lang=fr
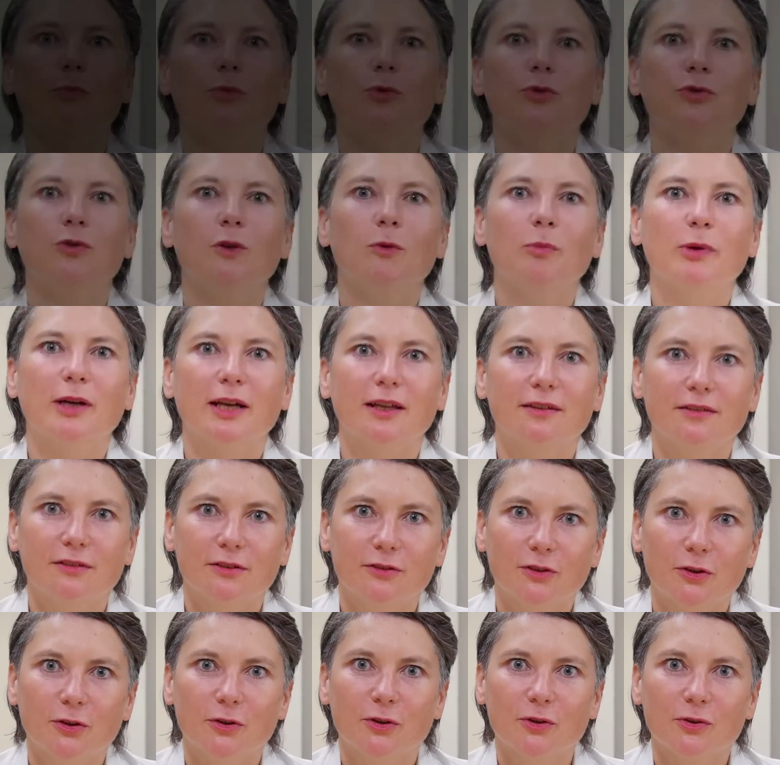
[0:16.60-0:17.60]
Monsieur le
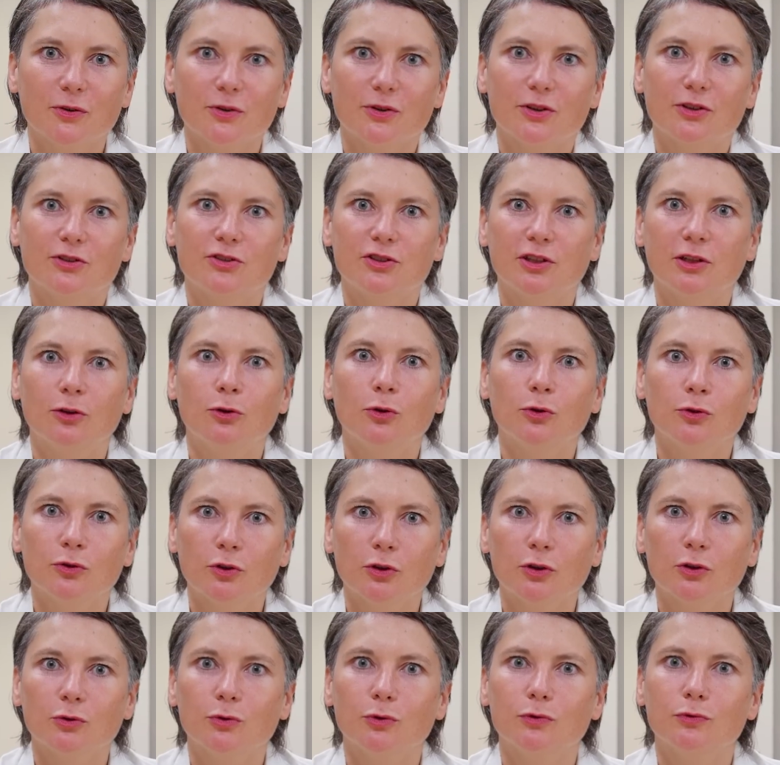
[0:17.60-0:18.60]
Président, j'ai
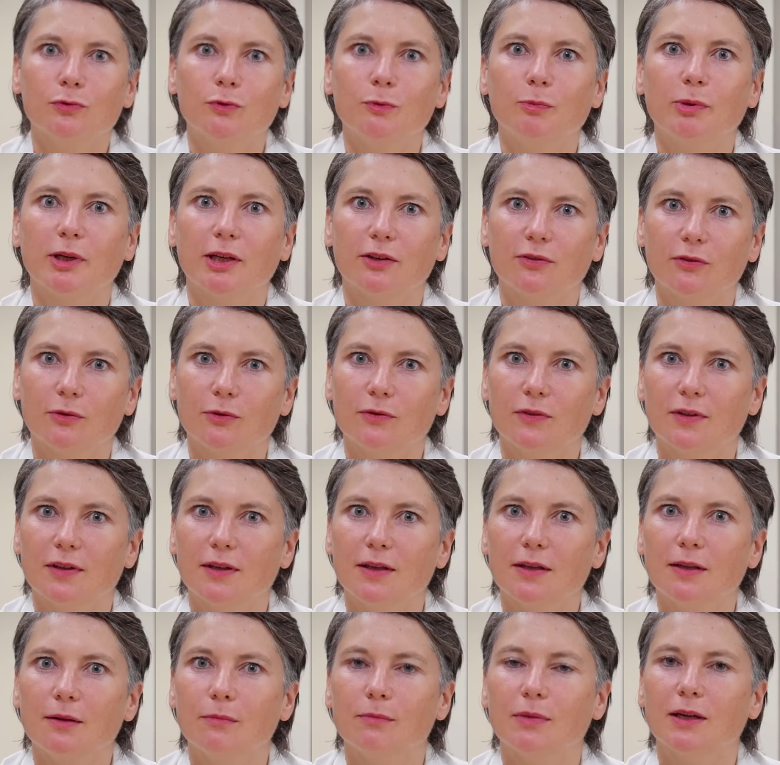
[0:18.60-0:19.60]
l'honneur de vous
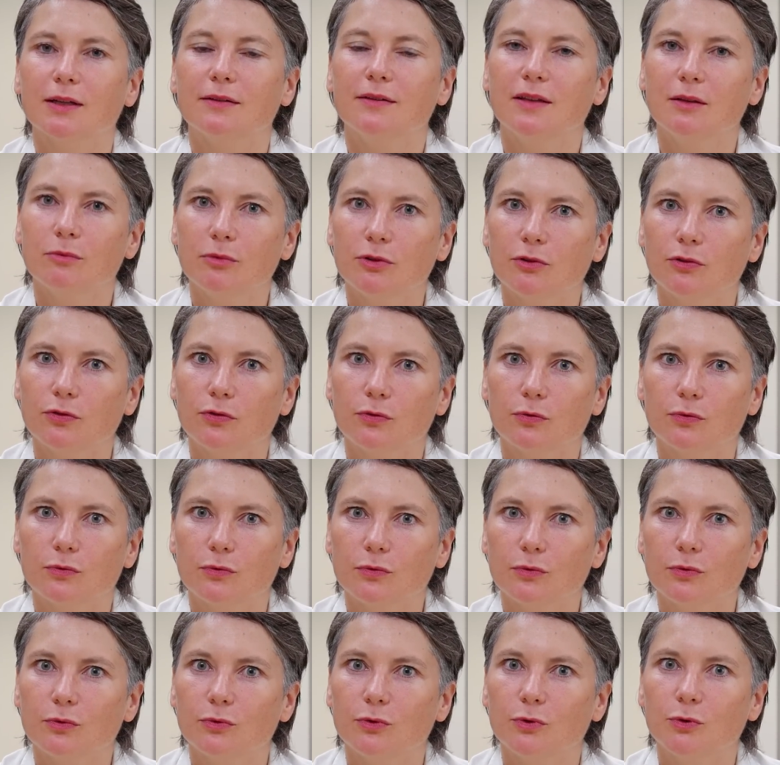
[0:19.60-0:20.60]
présenter ma
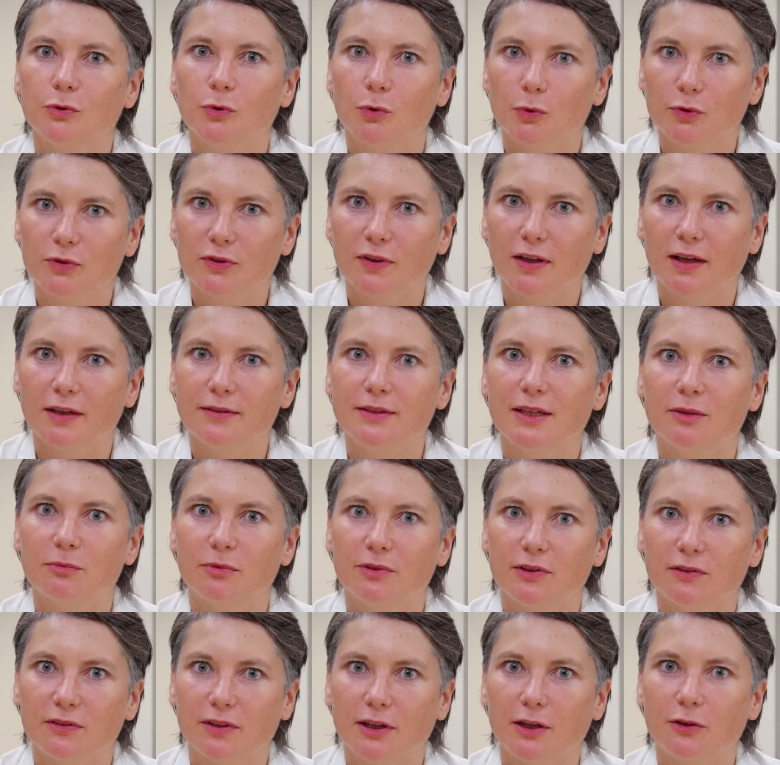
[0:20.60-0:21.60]
démission du Conseil
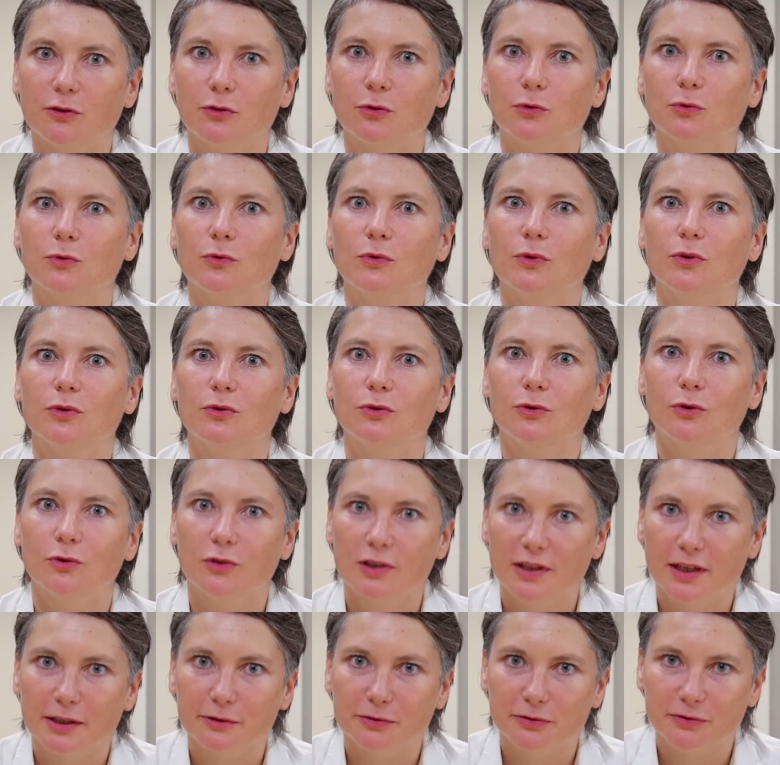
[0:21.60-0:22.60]
d'administration
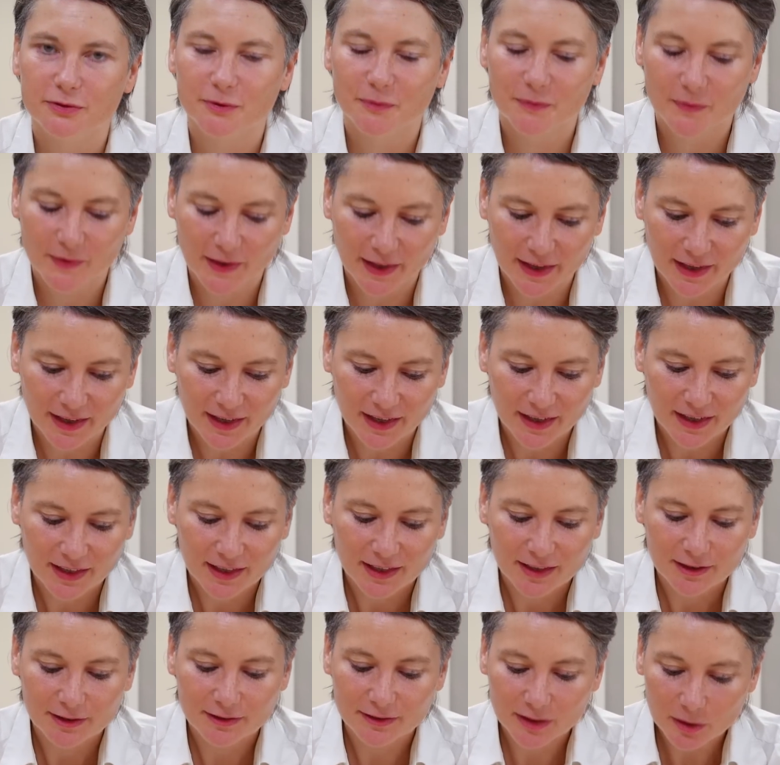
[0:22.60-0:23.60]
d'EDF.
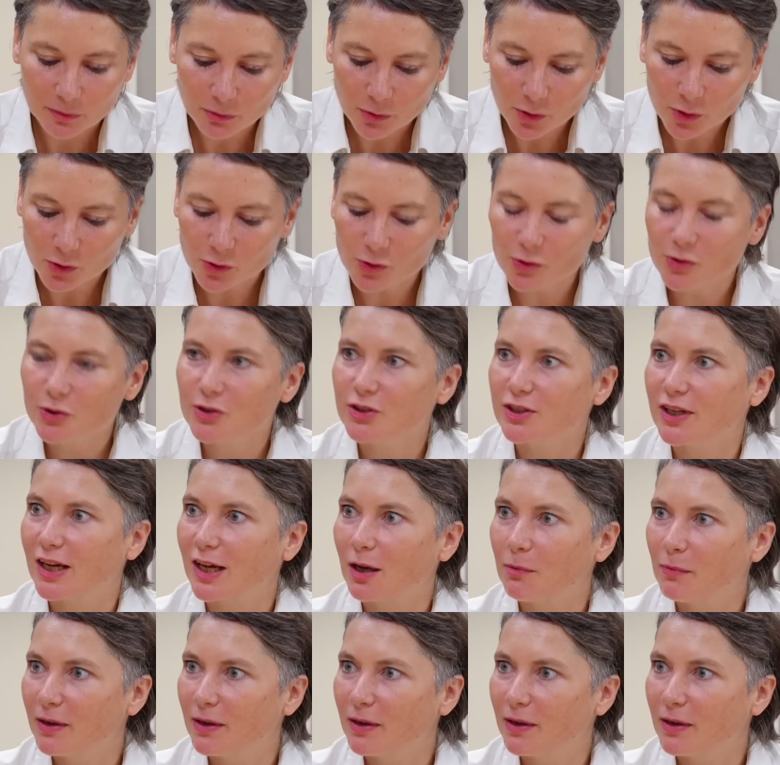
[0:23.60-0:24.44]
Ces mots, Gérard